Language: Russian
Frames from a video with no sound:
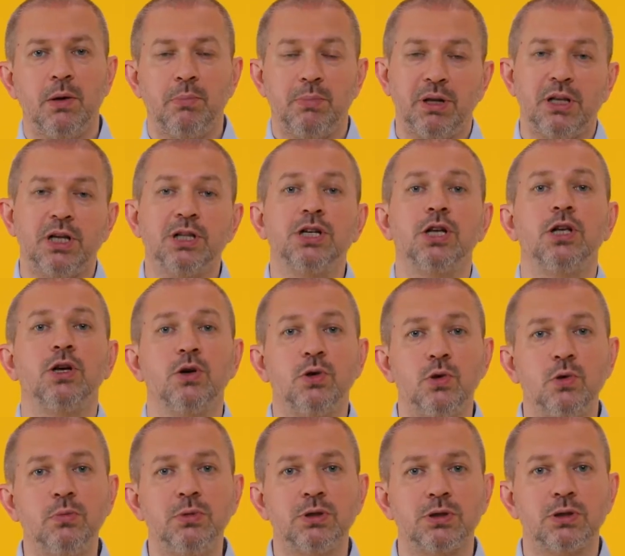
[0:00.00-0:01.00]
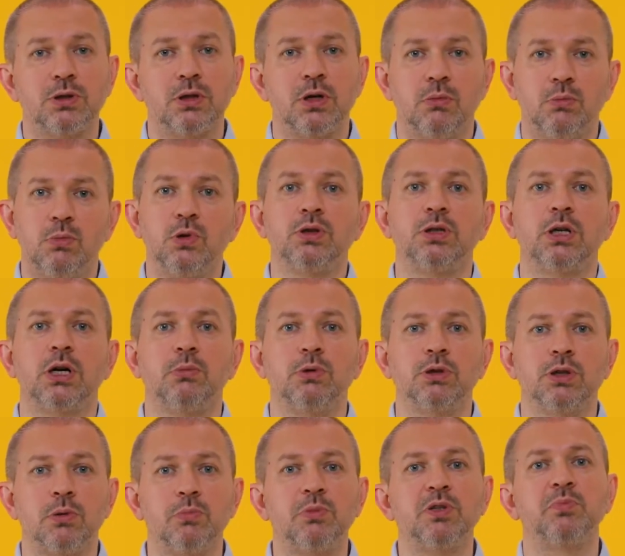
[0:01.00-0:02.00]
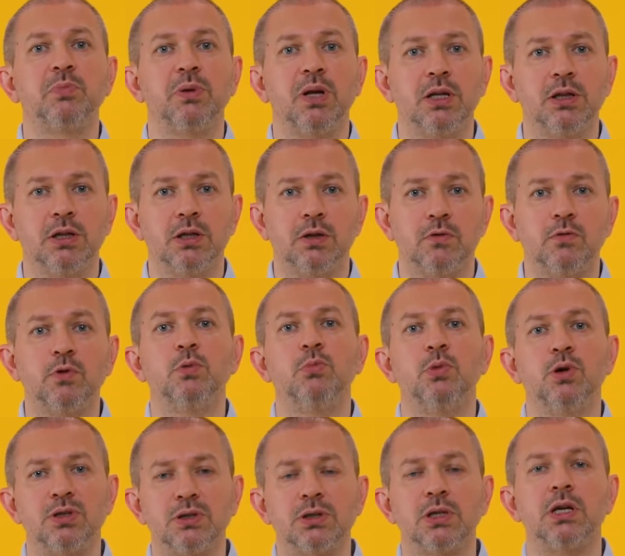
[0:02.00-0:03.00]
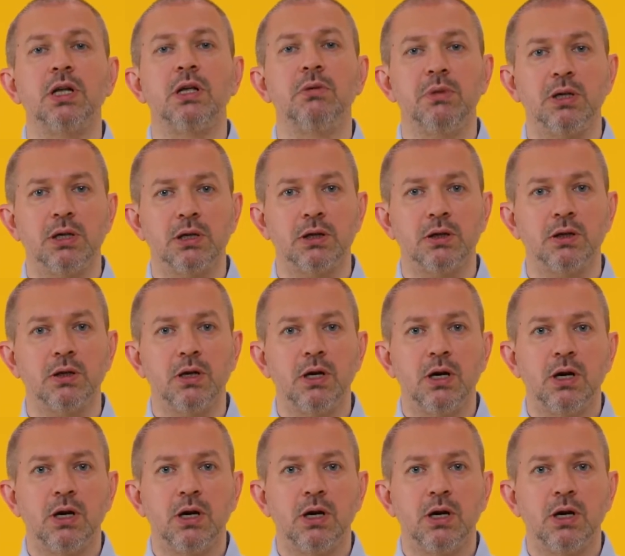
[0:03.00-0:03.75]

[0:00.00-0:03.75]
Приложение Humans будет работать бесплатно в любой стране мира,